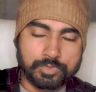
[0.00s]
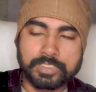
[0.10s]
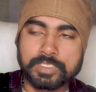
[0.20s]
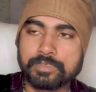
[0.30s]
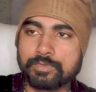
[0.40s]

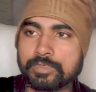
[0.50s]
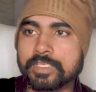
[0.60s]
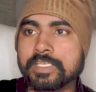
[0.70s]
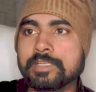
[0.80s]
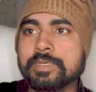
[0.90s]
थोड़ी देर
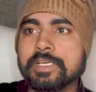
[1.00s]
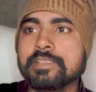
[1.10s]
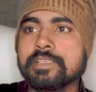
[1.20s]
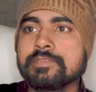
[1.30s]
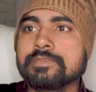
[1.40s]
रुकने के
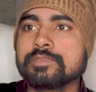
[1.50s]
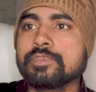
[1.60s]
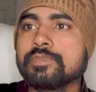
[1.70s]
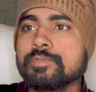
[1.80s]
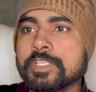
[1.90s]
बाद या
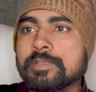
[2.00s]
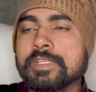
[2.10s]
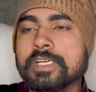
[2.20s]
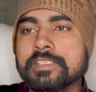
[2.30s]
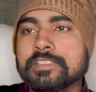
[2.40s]
उसको
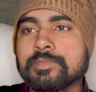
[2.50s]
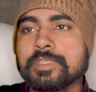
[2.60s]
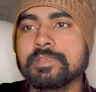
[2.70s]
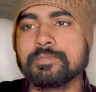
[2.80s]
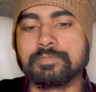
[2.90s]
मतलब लास्ट
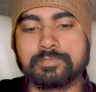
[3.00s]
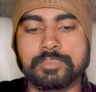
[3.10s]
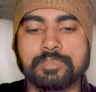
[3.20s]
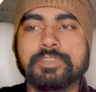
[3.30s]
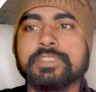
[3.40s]
में
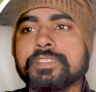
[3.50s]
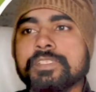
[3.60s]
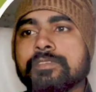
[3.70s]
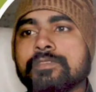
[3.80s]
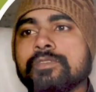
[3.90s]
होनी
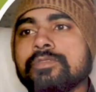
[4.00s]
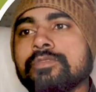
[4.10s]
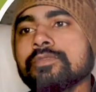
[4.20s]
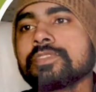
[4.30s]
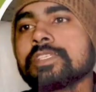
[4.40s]
चाहिए तो
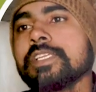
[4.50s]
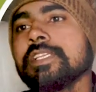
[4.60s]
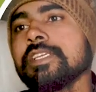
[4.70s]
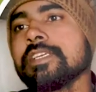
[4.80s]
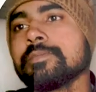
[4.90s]
उसके
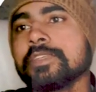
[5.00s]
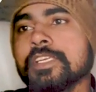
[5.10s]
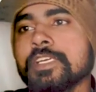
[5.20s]
लिए हम